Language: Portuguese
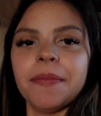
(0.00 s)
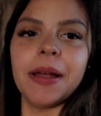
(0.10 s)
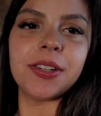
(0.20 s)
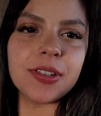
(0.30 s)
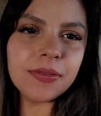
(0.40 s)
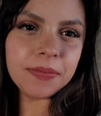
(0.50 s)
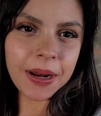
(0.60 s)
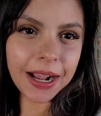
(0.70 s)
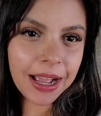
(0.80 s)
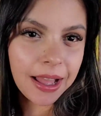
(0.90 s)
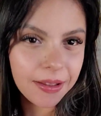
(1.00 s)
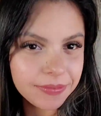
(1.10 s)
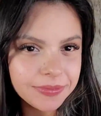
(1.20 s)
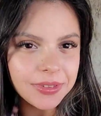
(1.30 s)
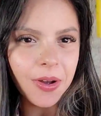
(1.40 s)
Mas deixa eu vir pra cá.
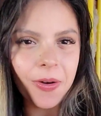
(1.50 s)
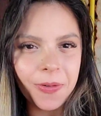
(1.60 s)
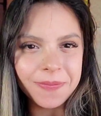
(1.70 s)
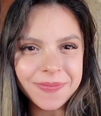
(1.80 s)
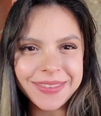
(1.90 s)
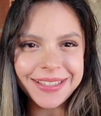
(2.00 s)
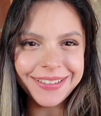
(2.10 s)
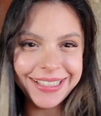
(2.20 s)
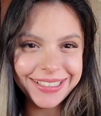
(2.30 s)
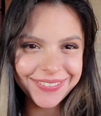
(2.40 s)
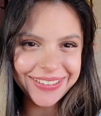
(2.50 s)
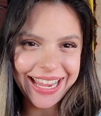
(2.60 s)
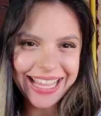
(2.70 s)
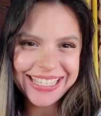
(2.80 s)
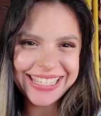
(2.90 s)
Ó, ó a
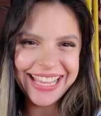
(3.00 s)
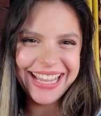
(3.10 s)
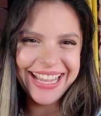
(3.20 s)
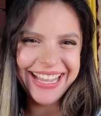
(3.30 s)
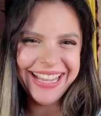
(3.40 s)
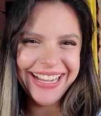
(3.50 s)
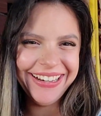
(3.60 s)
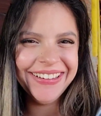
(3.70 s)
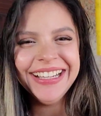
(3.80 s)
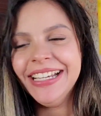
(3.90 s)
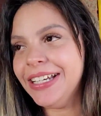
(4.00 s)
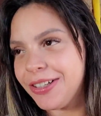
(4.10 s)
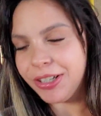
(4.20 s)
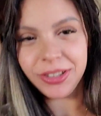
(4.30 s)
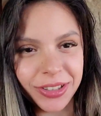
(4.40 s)
iluminação.
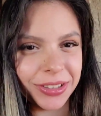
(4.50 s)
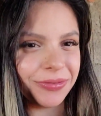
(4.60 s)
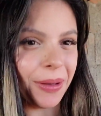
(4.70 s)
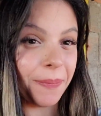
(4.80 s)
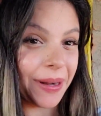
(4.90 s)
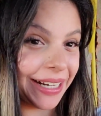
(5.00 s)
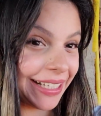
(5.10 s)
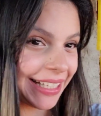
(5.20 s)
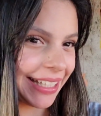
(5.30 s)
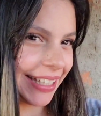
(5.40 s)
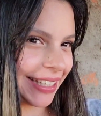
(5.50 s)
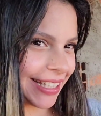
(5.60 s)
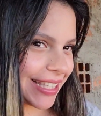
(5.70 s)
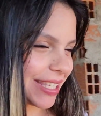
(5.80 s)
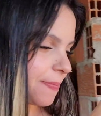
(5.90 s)
Quando tiver
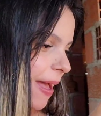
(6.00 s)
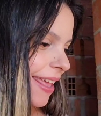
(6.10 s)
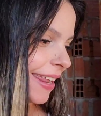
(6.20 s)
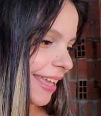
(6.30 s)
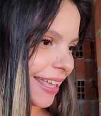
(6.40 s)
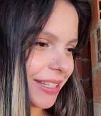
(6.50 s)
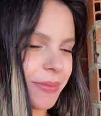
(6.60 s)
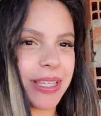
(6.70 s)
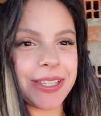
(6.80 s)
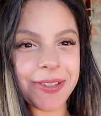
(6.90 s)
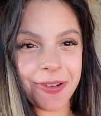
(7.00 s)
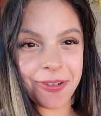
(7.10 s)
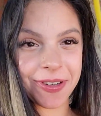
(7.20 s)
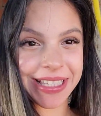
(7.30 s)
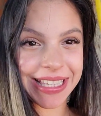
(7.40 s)
branquinha, essas paredes, minhas
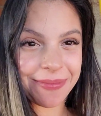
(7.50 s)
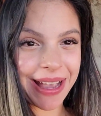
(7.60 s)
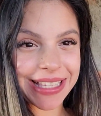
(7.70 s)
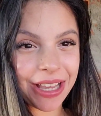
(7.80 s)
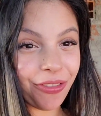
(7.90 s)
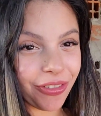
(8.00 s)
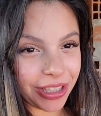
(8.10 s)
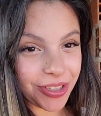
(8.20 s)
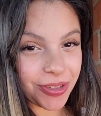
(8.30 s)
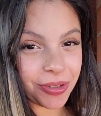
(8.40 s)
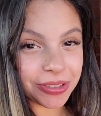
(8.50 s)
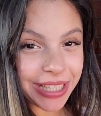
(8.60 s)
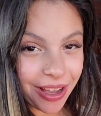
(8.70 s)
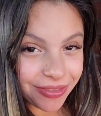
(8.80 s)
coisas. Mas enfim, deixa eu contar a